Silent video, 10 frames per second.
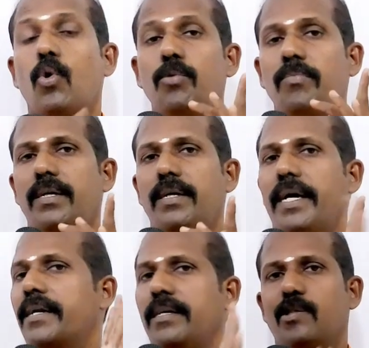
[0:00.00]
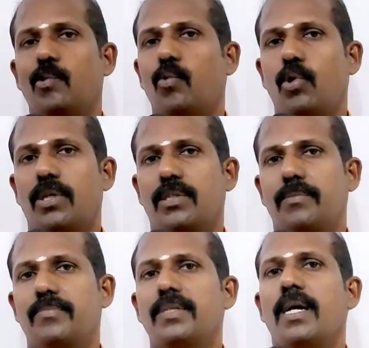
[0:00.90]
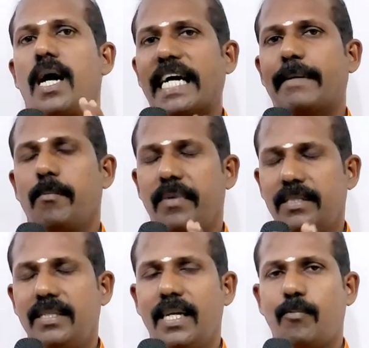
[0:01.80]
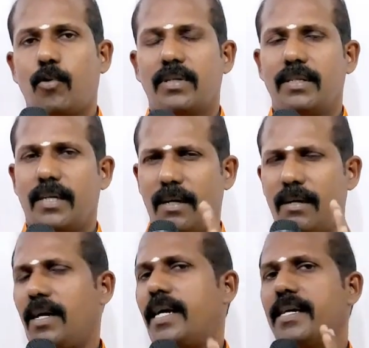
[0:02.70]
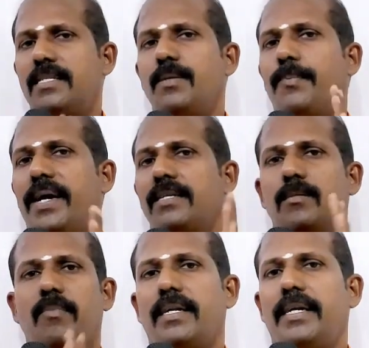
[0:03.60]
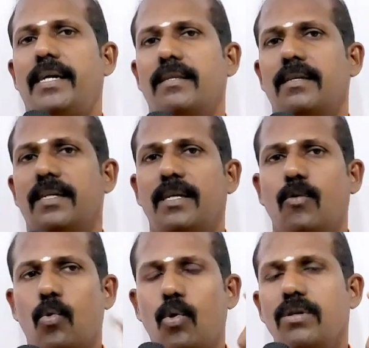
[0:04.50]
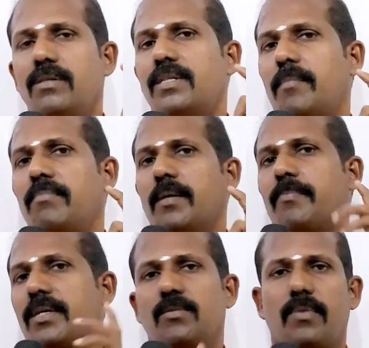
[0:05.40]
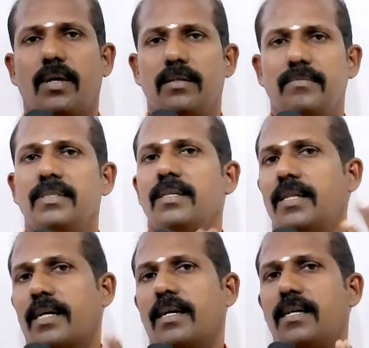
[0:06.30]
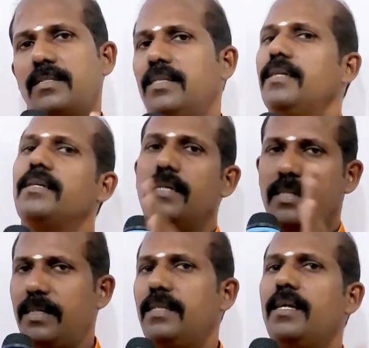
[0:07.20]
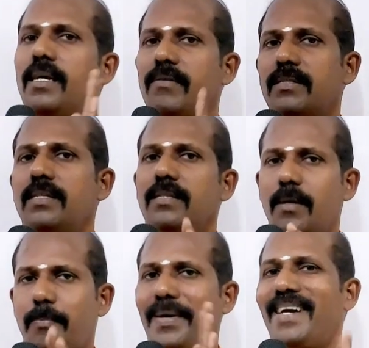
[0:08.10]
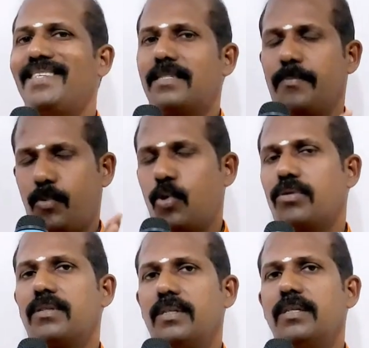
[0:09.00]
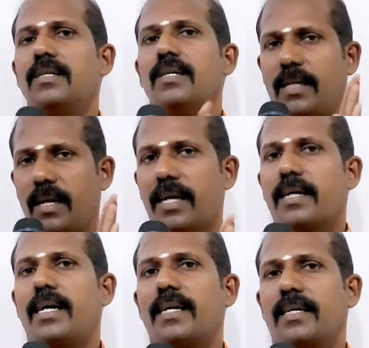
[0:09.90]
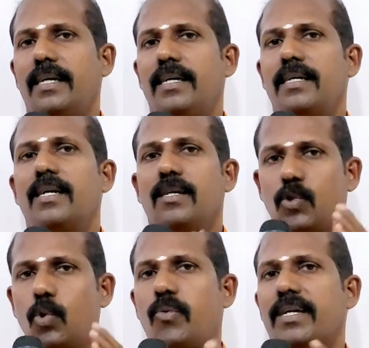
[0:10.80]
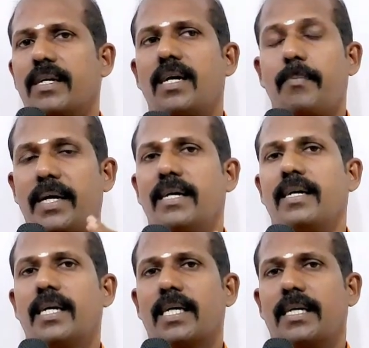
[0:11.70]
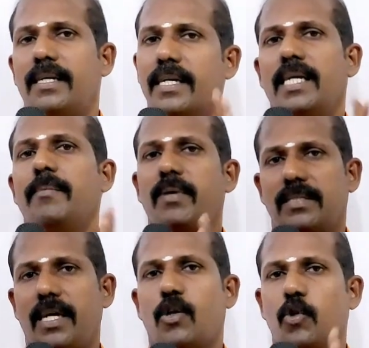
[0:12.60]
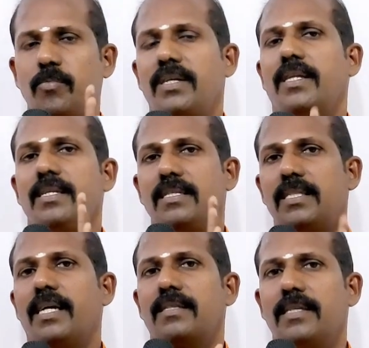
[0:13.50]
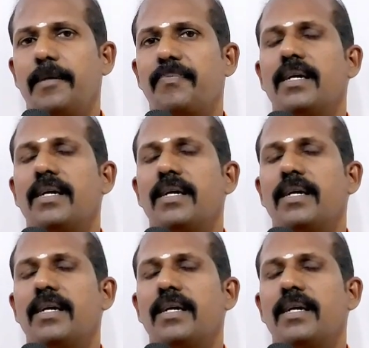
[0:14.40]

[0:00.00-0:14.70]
ஒரு மணி நேரம் இது ஊறட்டும் அதுக்கப்புறம் மிக்சியில் போட்டு நல்லா அடித்து பேஸ்ட் மாதிரி எடுத்துட்டு ஒரு டம்ளர் பசும்பால் இதை காய்ச்சி இதில் வந்து இந்த பேஸ்ட்டை போட்டுட்டு நல்லா கலக்கி சுவைக்காக பனங்கற்கண்டு கண்டிப்பாக சேர்க்கணும் இதையும் சேர்த்து